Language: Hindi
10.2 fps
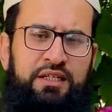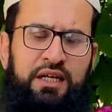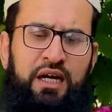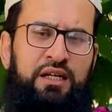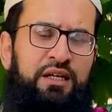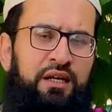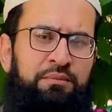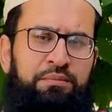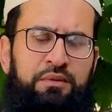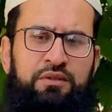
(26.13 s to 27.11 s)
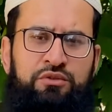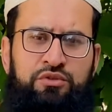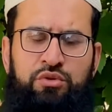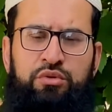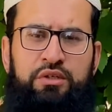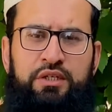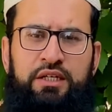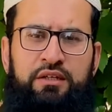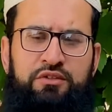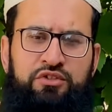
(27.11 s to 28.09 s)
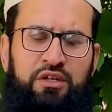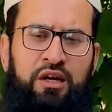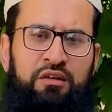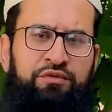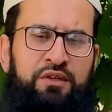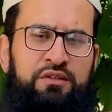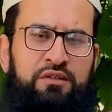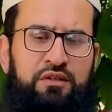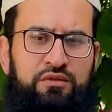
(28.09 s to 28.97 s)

कि अगर आप जहर के चार फ़र्ज